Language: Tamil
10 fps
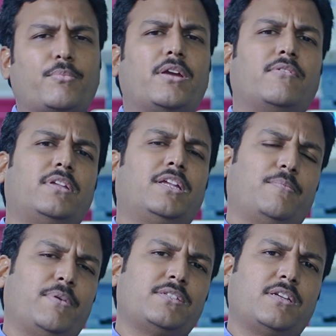அப்போயே வந்து
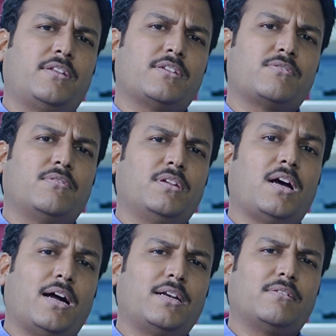நீங்கள் பேசிக் டெஸ்ட் வந்து
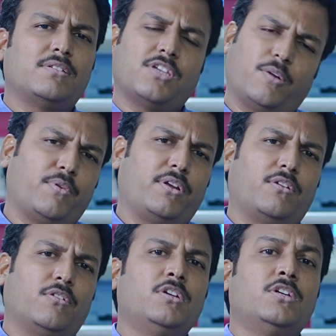ஹார்ட்டுக்கு வந்து செக்
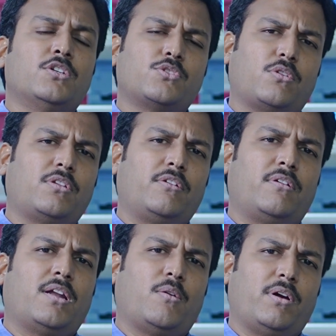பண்ணிக்கணும் ஸோ தட் யூ
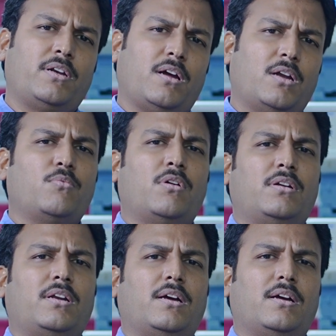கேன் அவாய்ட்
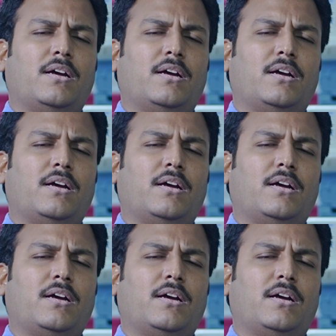அன்வான்ட்